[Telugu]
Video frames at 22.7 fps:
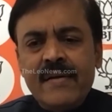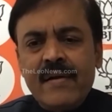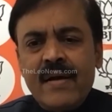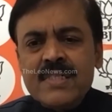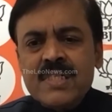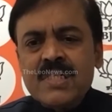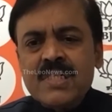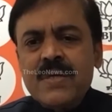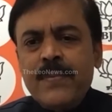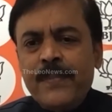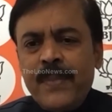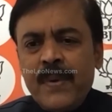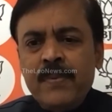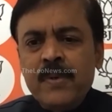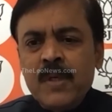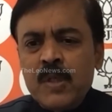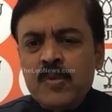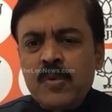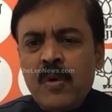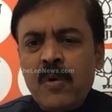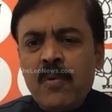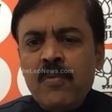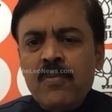ఈ రాష్ట్ర
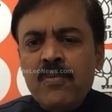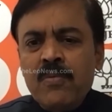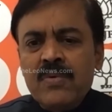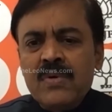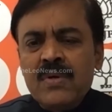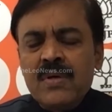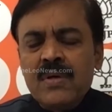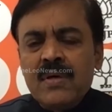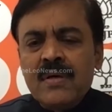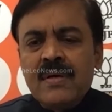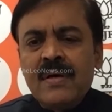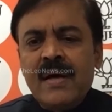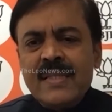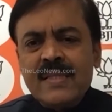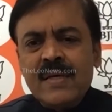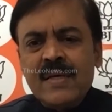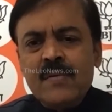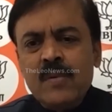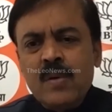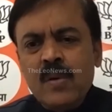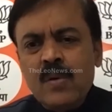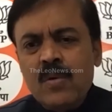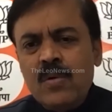ప్రభుత్వం
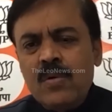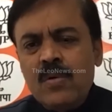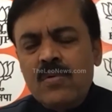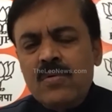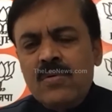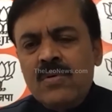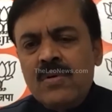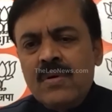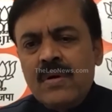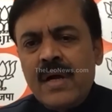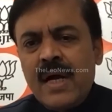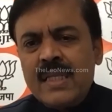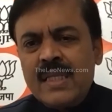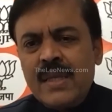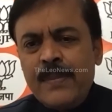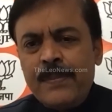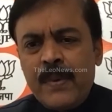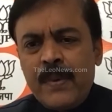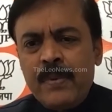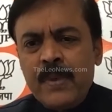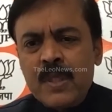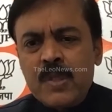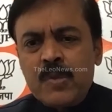గతంలో గత
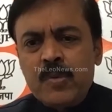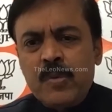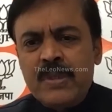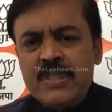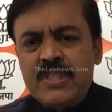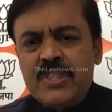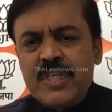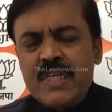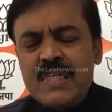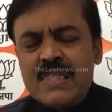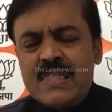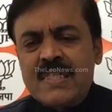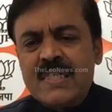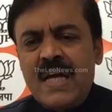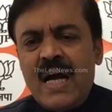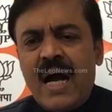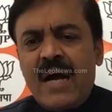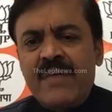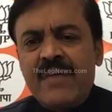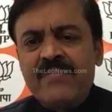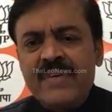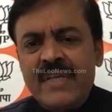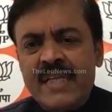ప్రభుత్వం చేసిన
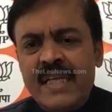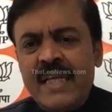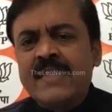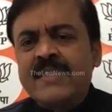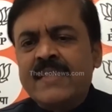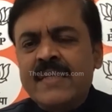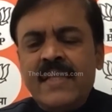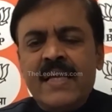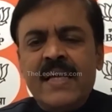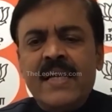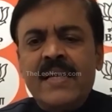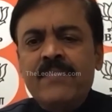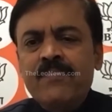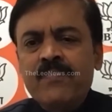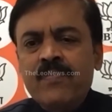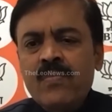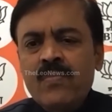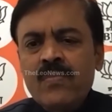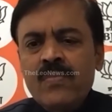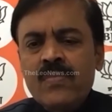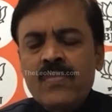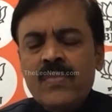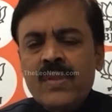అవినీతిని
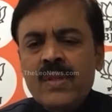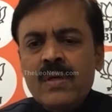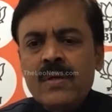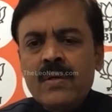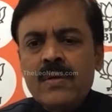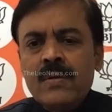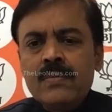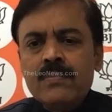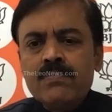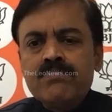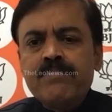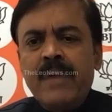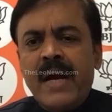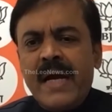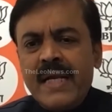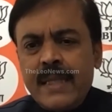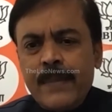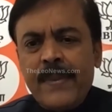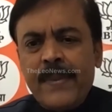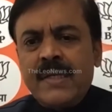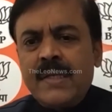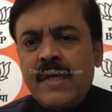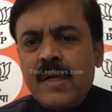
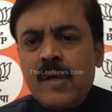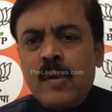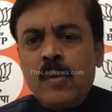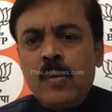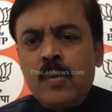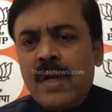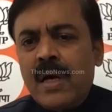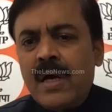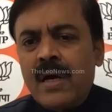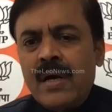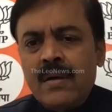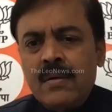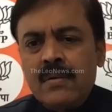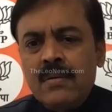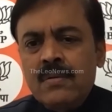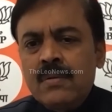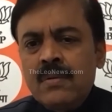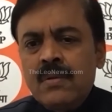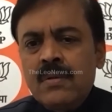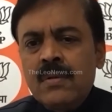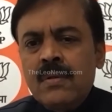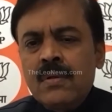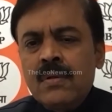బయటపెట్టకుండా
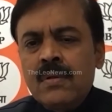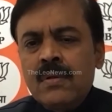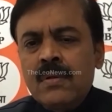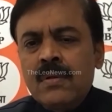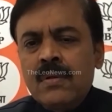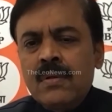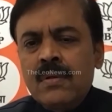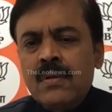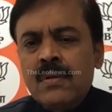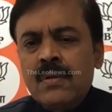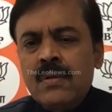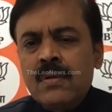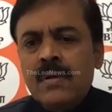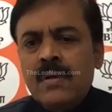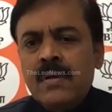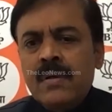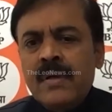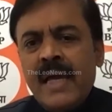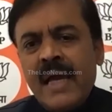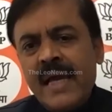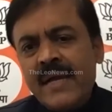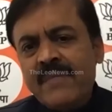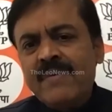
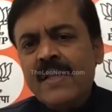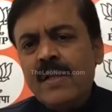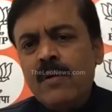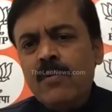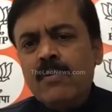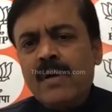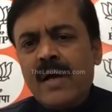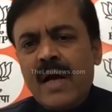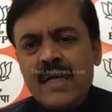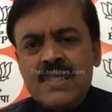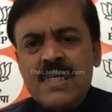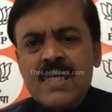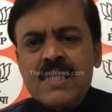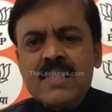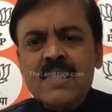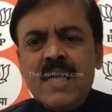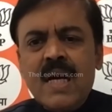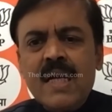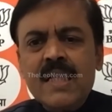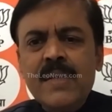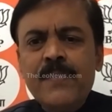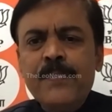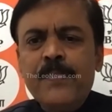కేవలం కక్ష
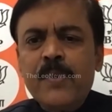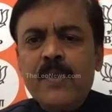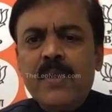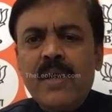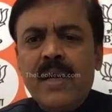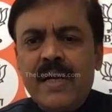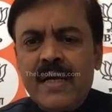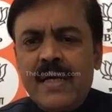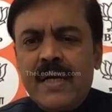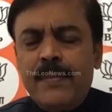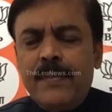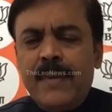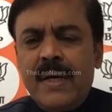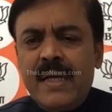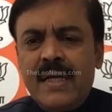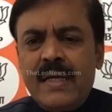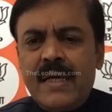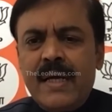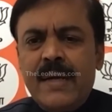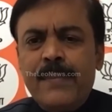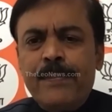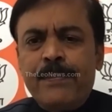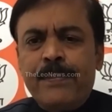సాధింపు
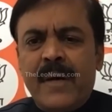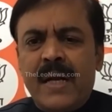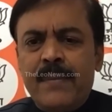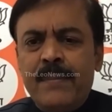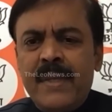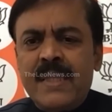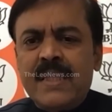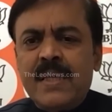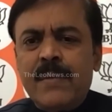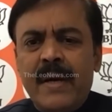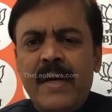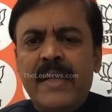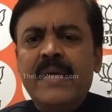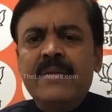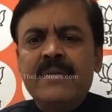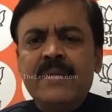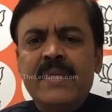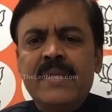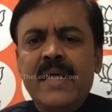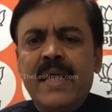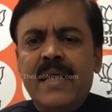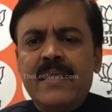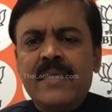కార్యక్రమాలకే పరిమితం
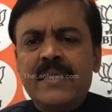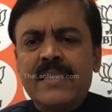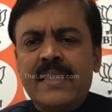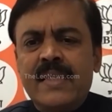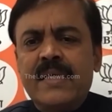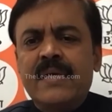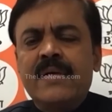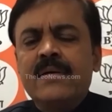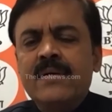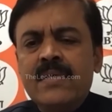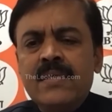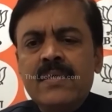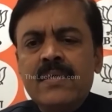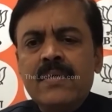అయ్యింది అన్నది